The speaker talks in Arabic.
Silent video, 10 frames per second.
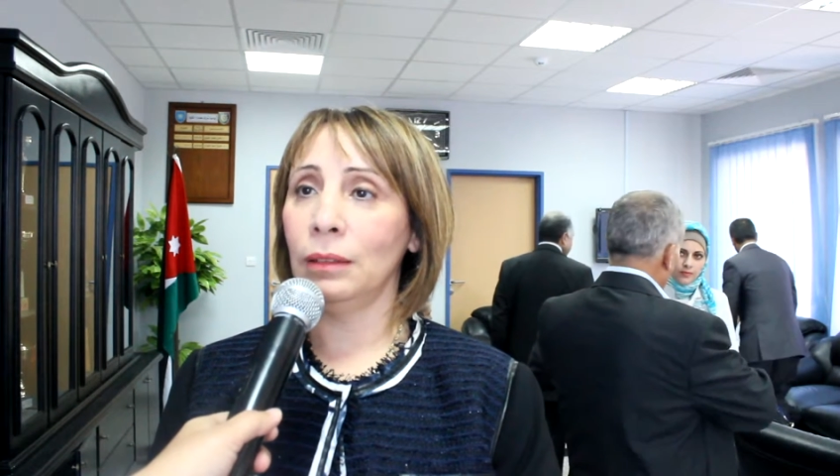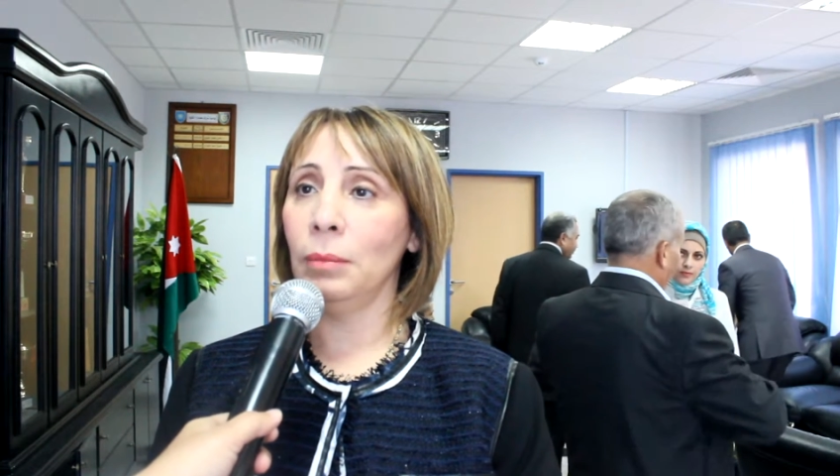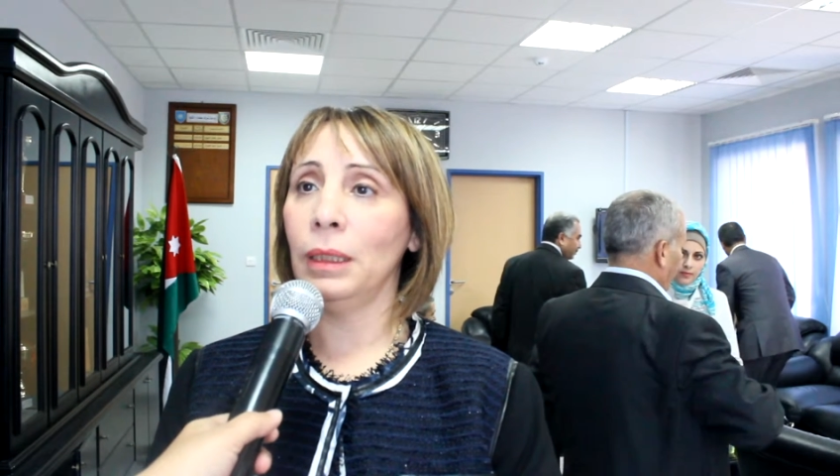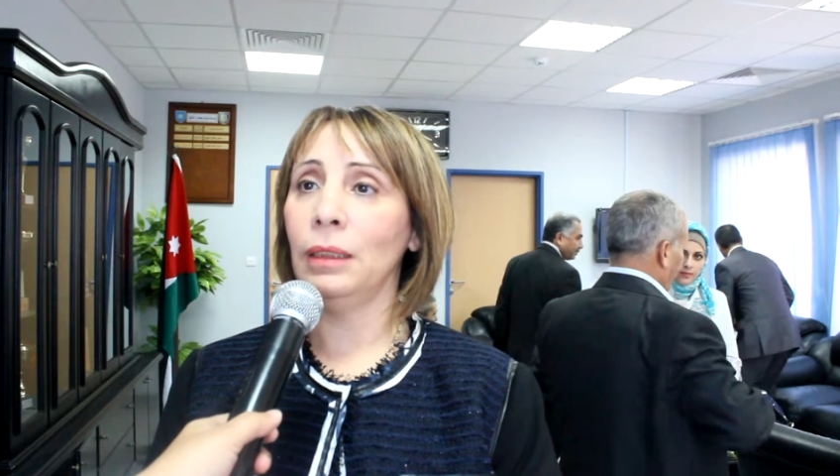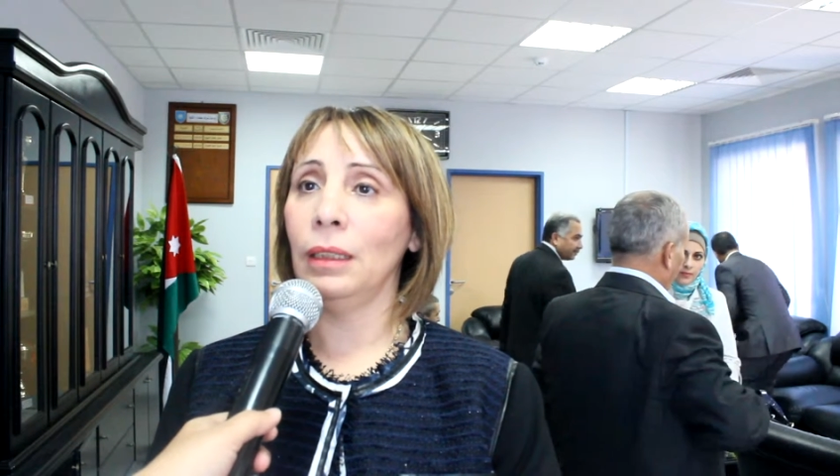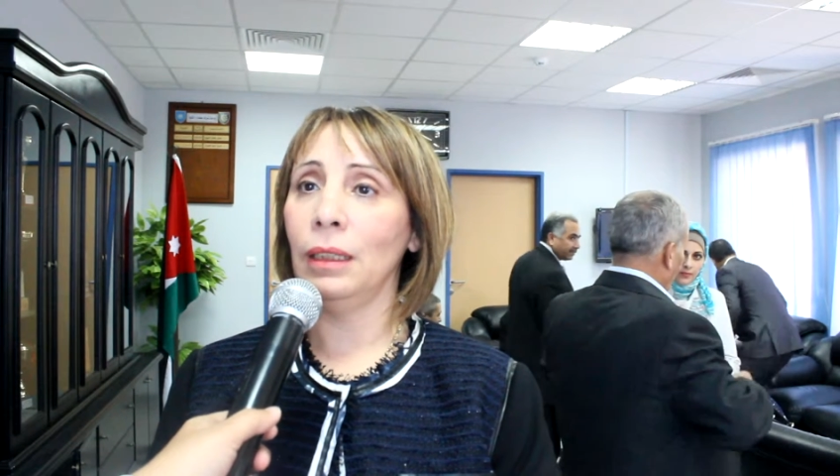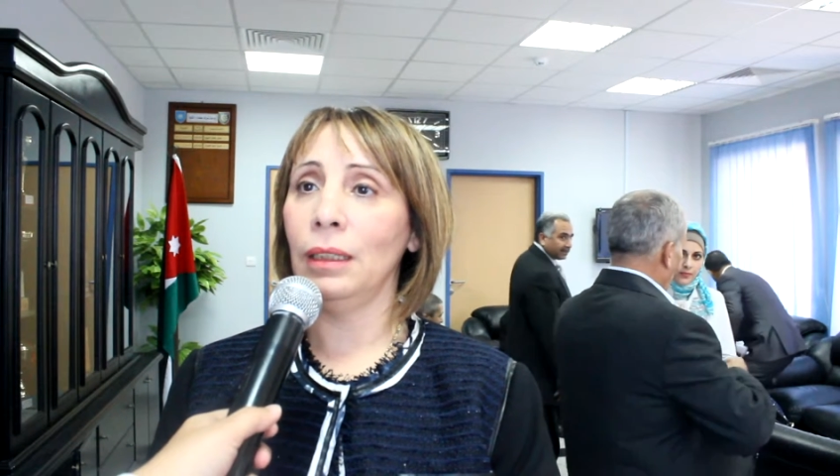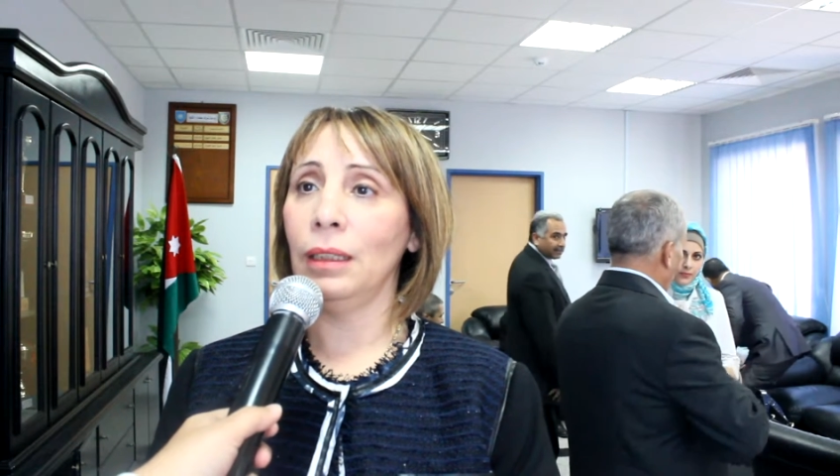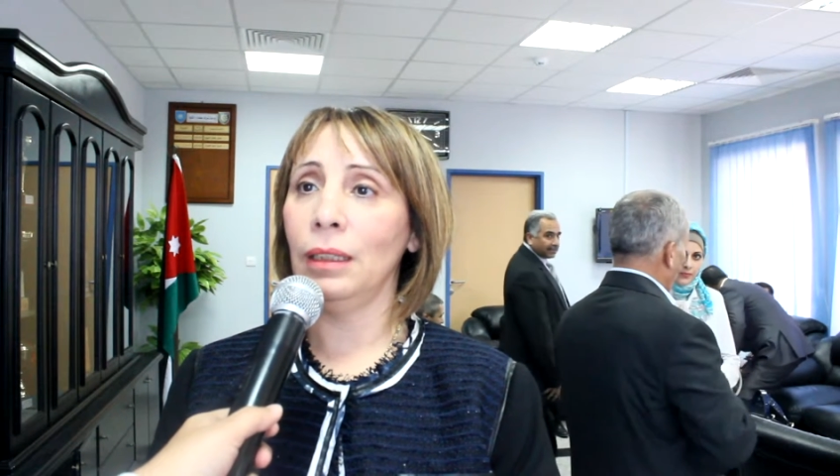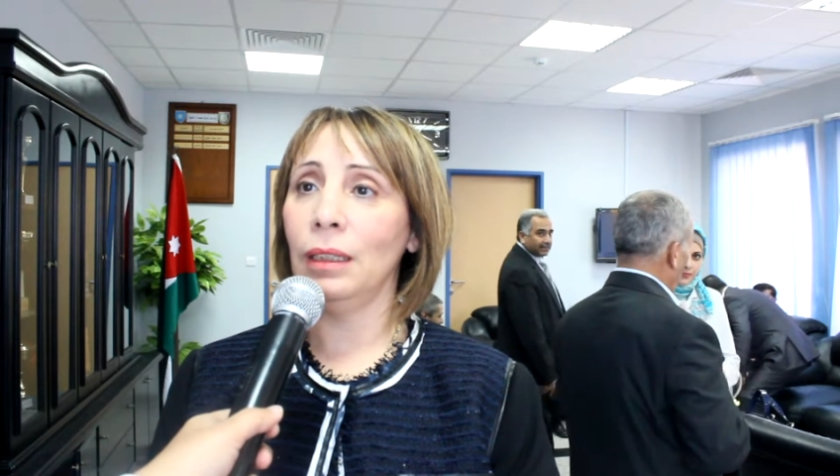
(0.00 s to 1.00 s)
ضمن
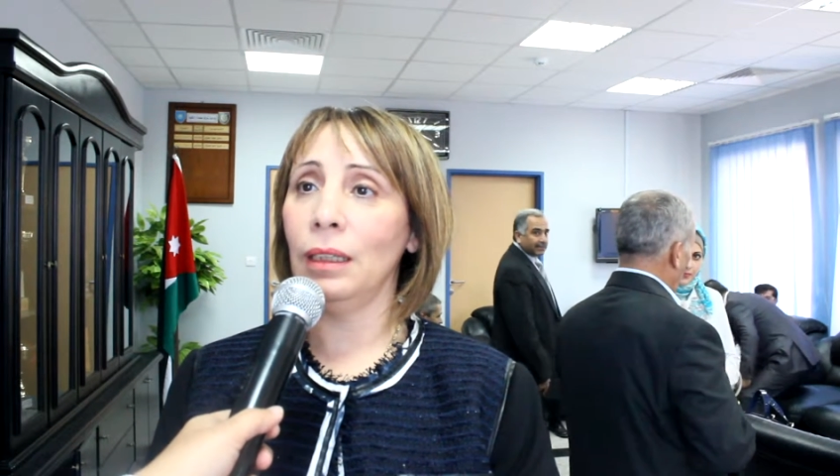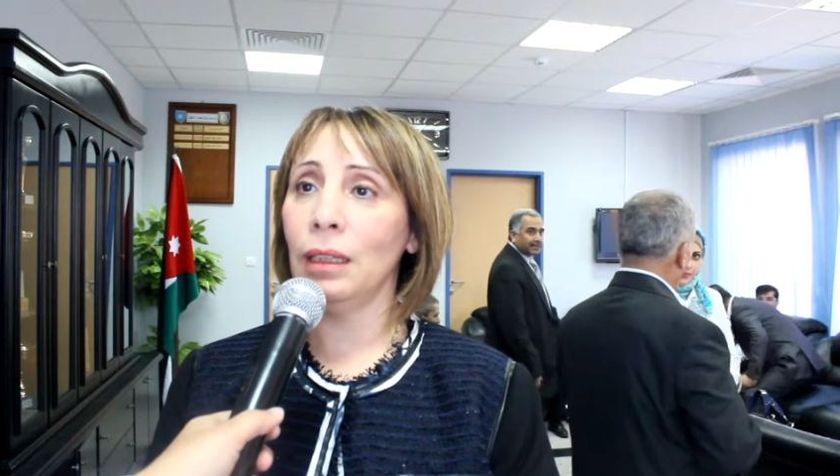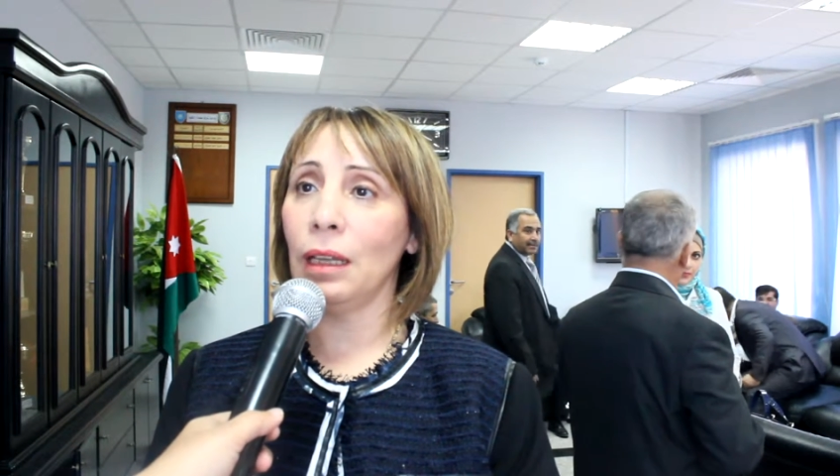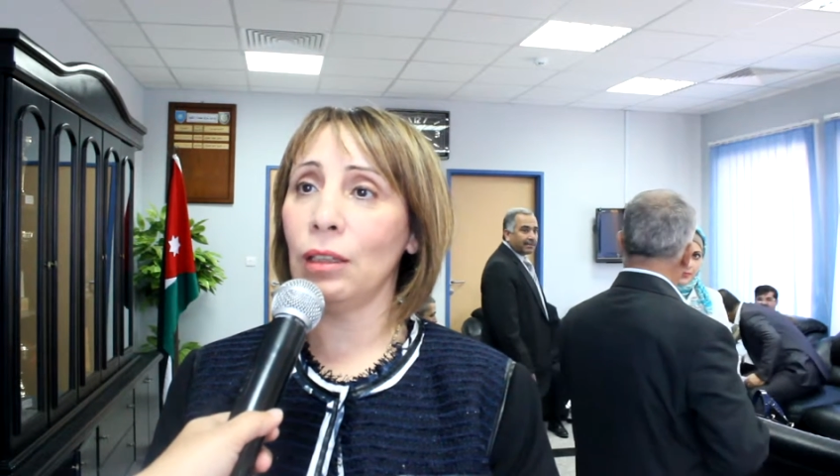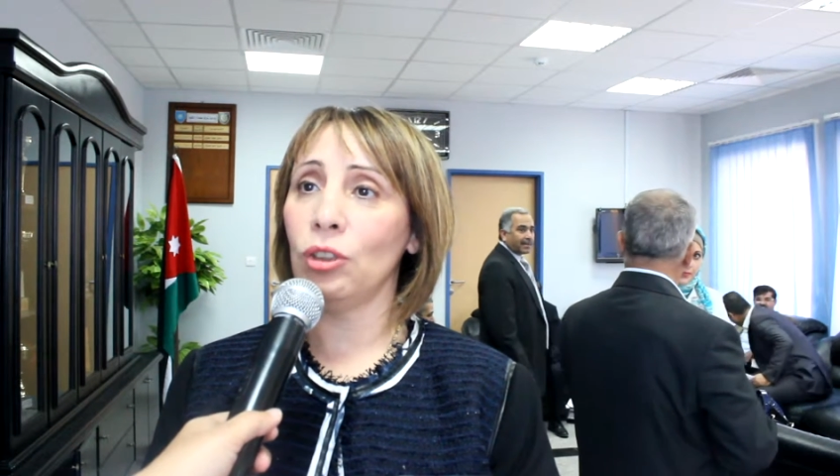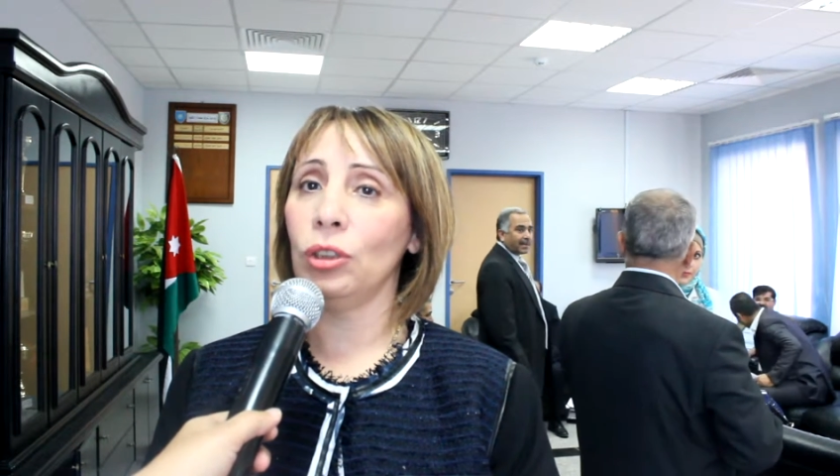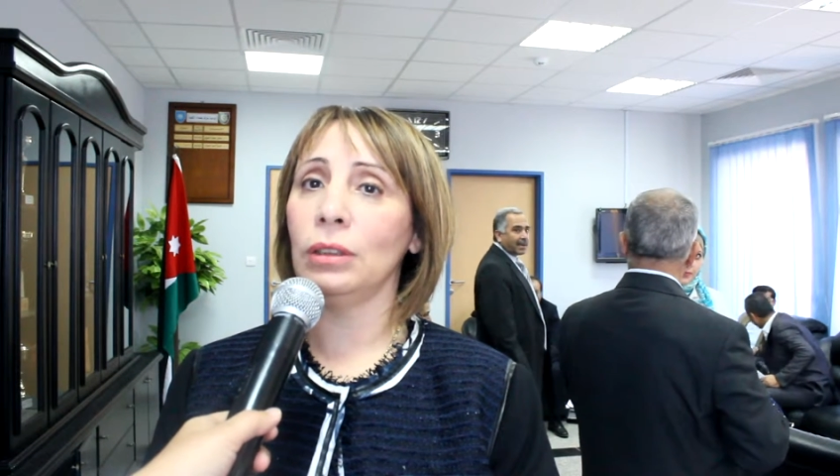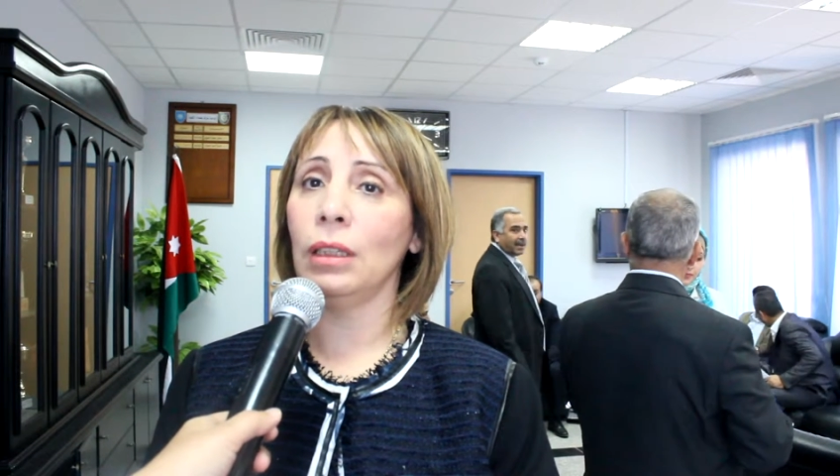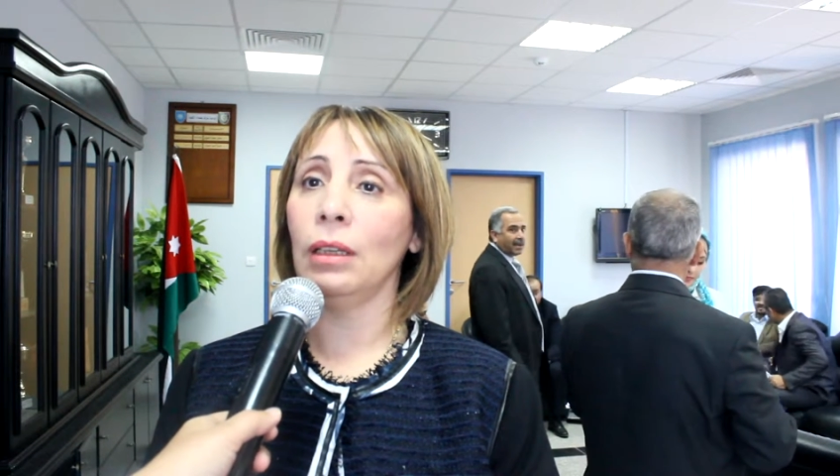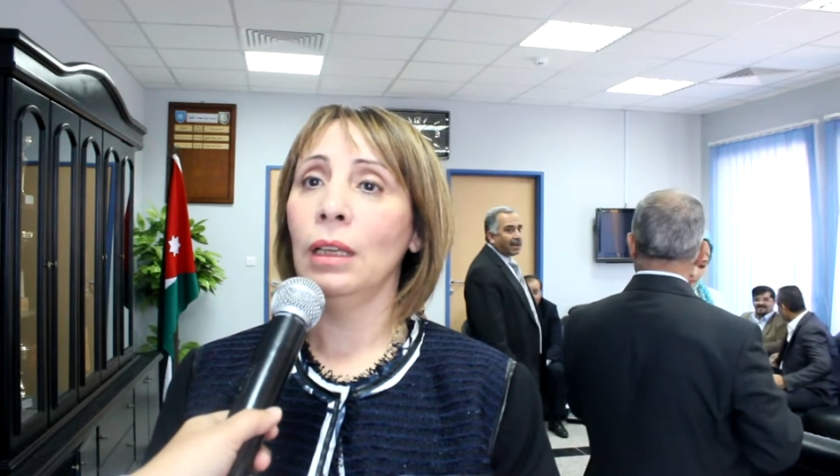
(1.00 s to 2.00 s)

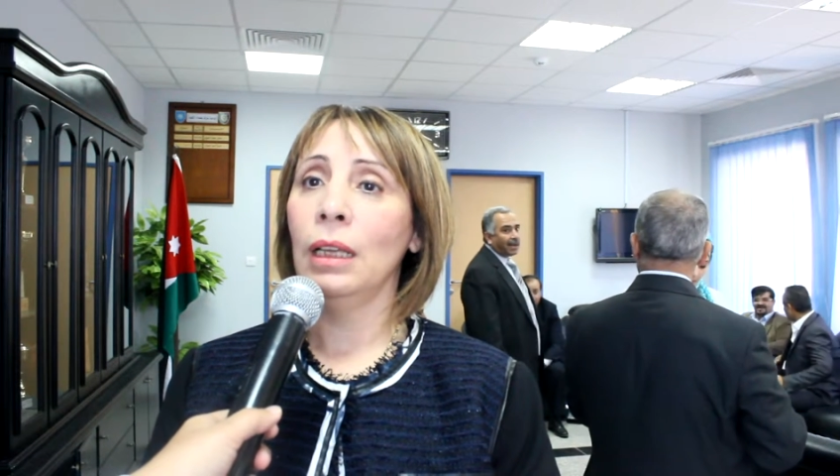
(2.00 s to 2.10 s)
الأنشطة